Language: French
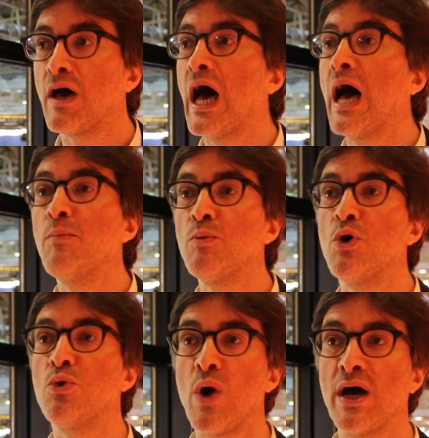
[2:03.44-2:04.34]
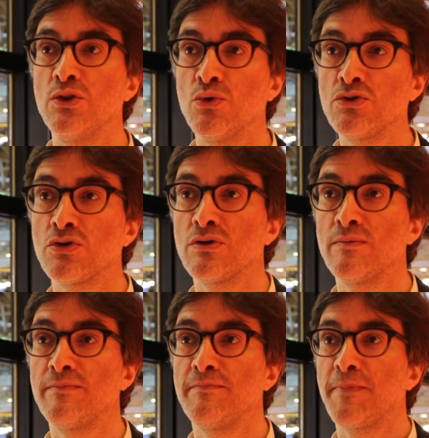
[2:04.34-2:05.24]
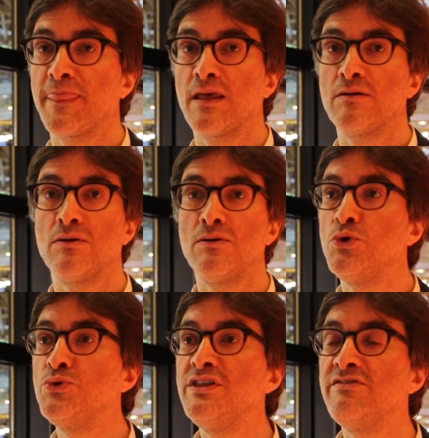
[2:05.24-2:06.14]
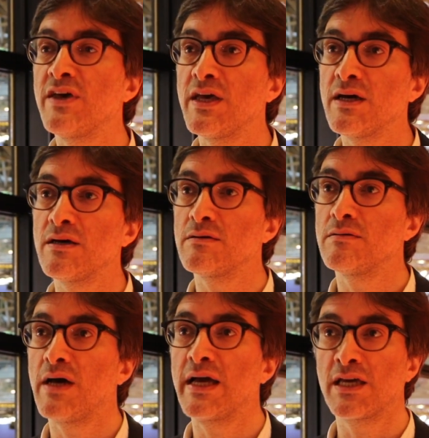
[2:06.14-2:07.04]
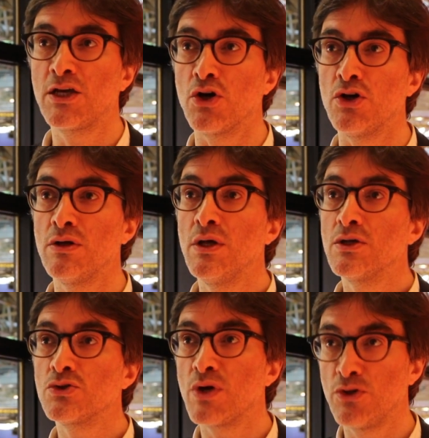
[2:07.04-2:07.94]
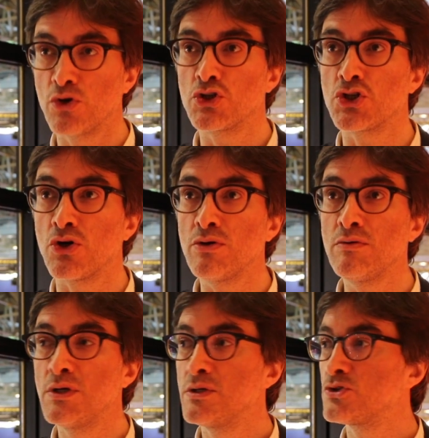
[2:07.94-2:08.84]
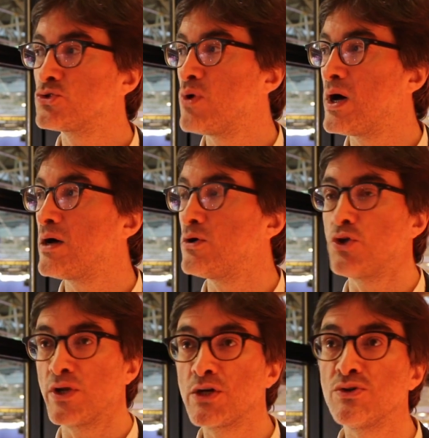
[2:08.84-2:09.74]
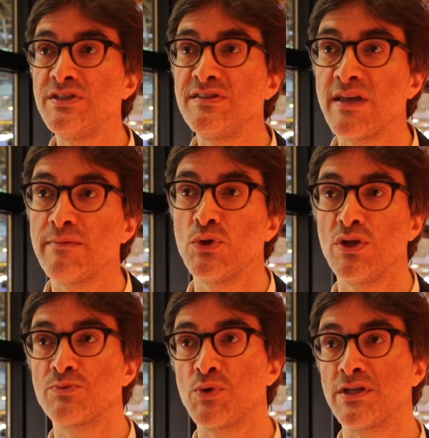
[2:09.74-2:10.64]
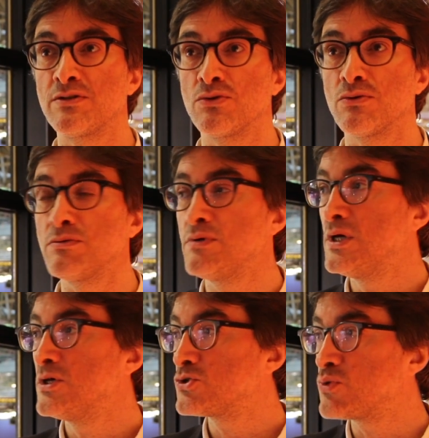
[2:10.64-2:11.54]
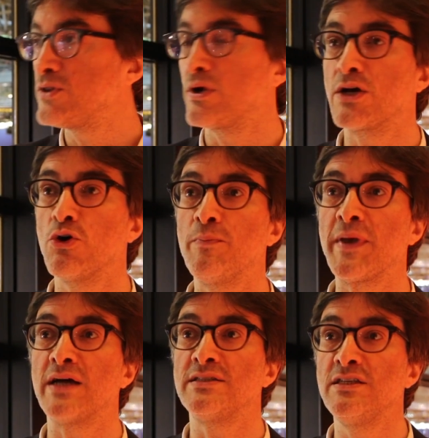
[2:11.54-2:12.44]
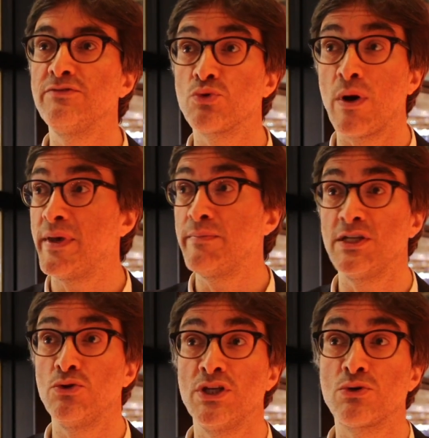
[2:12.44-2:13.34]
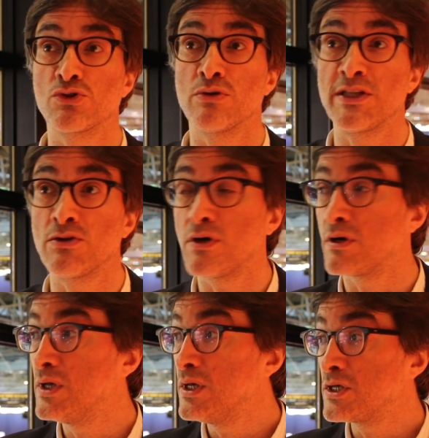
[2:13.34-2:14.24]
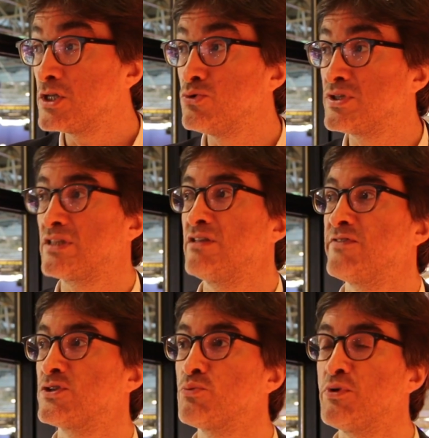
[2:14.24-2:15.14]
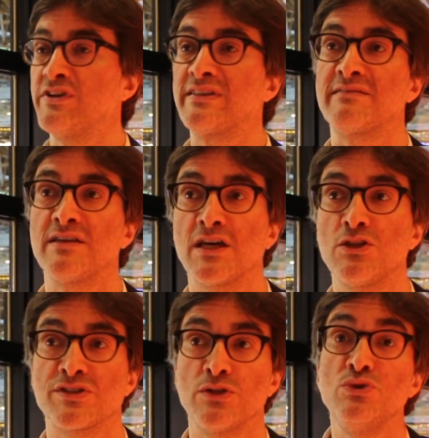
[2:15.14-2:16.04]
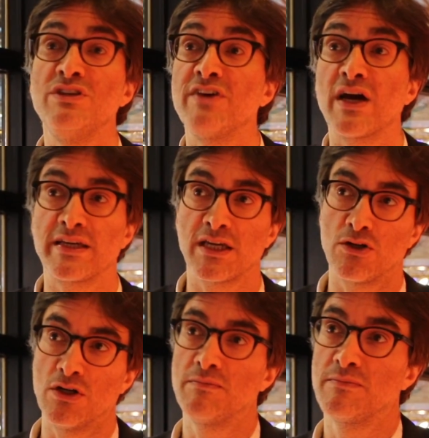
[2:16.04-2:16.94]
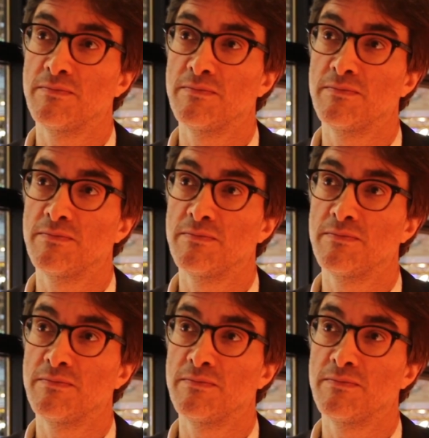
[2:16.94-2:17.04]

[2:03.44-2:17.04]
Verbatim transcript: à un moment ou à un autre l'univers agricole, soit dans le champ, soit dans l'écosystème de l'exploitation, soit dans la coopérative, soit même les données consommateurs, qui d'une certaine façon peuvent être intégrées dans un univers agricole.